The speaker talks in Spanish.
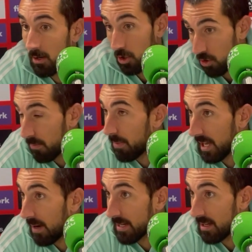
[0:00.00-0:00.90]
Nos
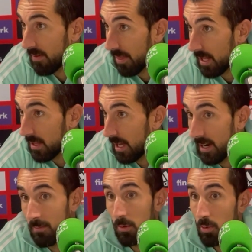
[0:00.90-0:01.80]
complicaba esa faceta,
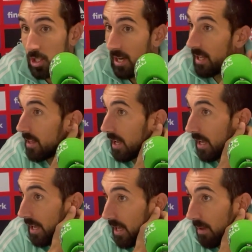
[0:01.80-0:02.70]
éramos mucha gente
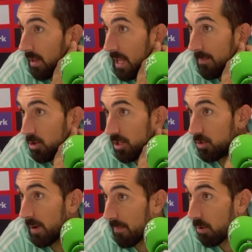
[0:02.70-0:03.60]
que, veníamos de
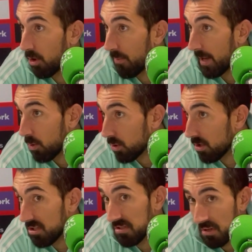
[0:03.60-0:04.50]
sumar pocos
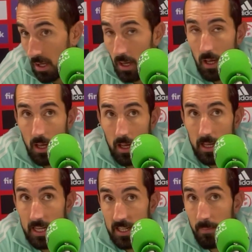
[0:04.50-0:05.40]
minutos
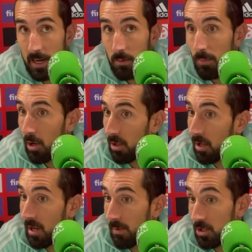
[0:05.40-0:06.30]
y siempre hay un poquito
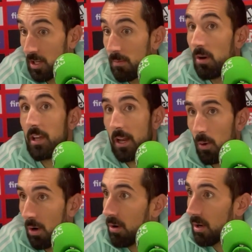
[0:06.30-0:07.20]
de nerviosismo y
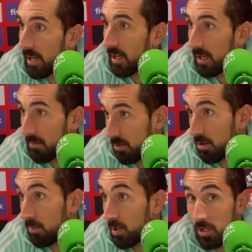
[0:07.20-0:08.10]
luego que, pues
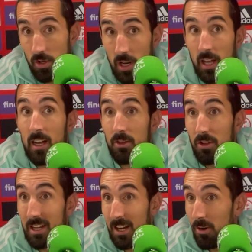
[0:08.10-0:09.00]
como he dicho, el
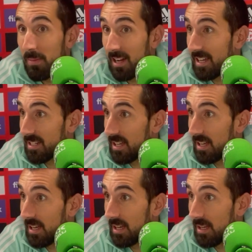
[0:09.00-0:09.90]
encanto de la Copa que es
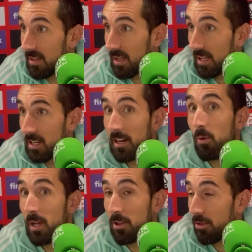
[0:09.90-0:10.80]
que, que se
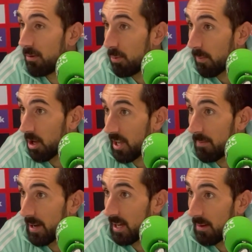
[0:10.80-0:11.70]
reúna todo el pueblo aquí
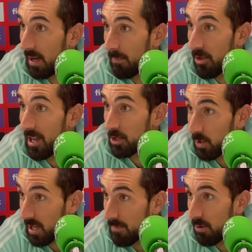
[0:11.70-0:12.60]
para apoyar a su
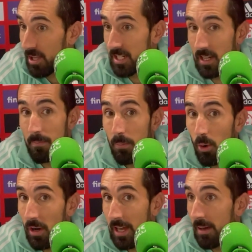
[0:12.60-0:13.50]
equipo y ese
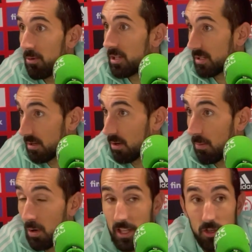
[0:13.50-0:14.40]
empuje, pues
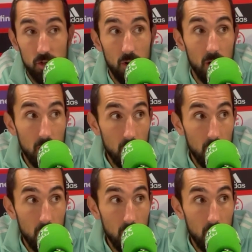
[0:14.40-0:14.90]
como ha dicho